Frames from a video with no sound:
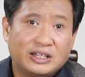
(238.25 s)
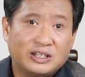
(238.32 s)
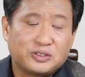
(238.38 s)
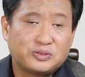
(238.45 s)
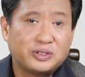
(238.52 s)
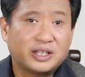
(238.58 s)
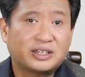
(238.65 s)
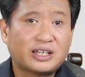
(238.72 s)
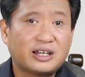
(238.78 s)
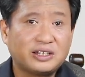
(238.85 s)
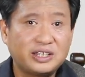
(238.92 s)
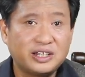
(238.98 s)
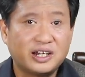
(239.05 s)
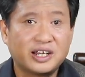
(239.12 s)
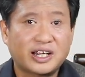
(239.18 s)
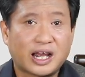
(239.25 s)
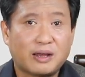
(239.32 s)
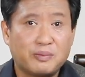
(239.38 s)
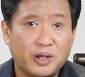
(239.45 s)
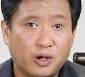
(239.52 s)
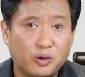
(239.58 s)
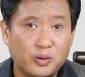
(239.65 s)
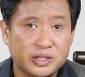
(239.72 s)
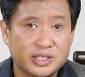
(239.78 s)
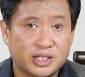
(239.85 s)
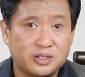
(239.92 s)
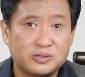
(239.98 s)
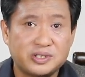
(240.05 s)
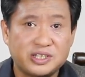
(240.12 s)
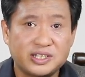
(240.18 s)
所以当地人赶庙会
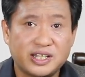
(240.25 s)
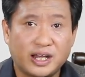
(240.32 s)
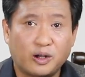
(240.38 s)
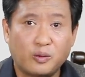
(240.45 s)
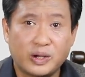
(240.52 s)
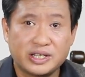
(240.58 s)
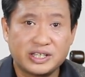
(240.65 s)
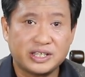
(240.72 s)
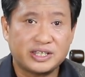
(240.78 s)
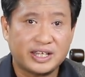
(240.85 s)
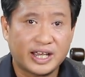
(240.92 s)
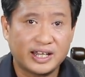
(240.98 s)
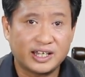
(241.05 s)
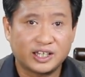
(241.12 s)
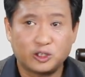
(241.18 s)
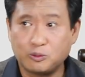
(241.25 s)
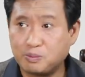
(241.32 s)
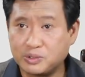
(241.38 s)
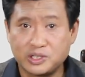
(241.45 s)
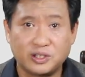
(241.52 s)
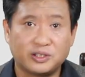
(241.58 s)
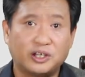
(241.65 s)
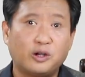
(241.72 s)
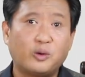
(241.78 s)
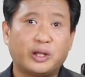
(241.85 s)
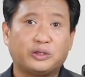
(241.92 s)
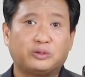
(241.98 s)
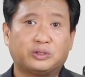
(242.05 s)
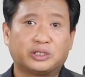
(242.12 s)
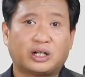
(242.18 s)
想用鸡蛋换些盐呢，都不知道能
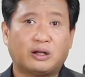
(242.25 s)
换多